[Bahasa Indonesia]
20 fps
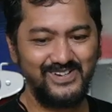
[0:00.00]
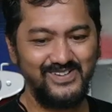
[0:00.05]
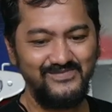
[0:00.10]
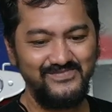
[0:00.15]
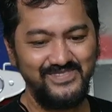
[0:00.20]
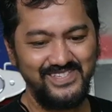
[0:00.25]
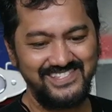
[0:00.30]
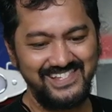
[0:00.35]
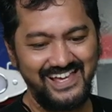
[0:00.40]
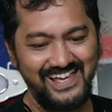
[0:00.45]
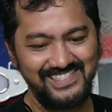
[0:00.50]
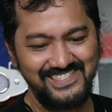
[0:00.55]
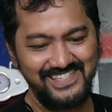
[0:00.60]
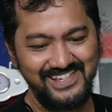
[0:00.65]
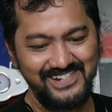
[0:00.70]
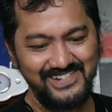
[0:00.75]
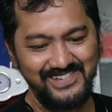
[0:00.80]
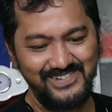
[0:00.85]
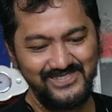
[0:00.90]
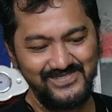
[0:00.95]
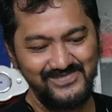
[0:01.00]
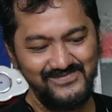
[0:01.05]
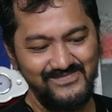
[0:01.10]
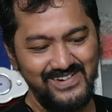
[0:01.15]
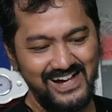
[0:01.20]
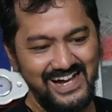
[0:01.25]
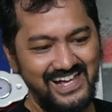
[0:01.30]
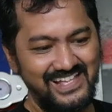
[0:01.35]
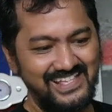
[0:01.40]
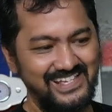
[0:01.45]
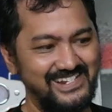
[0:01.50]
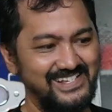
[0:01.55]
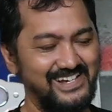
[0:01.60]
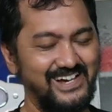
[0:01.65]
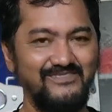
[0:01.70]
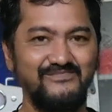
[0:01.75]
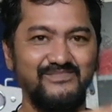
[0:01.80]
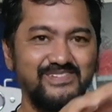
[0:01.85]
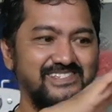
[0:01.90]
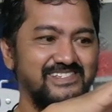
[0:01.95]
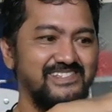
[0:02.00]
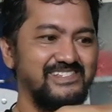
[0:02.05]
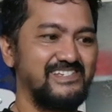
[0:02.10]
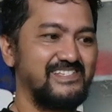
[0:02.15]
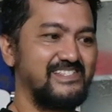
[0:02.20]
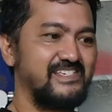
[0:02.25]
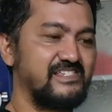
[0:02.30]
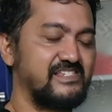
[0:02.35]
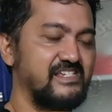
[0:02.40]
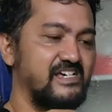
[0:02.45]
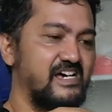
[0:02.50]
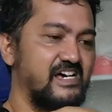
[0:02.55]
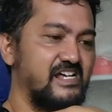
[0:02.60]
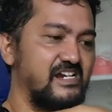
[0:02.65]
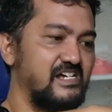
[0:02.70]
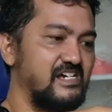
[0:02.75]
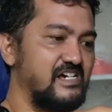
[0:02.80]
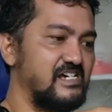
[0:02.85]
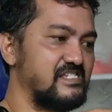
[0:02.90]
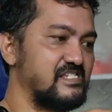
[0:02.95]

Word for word: ngopi cantik di rumah hanya dengan mesin ini seharga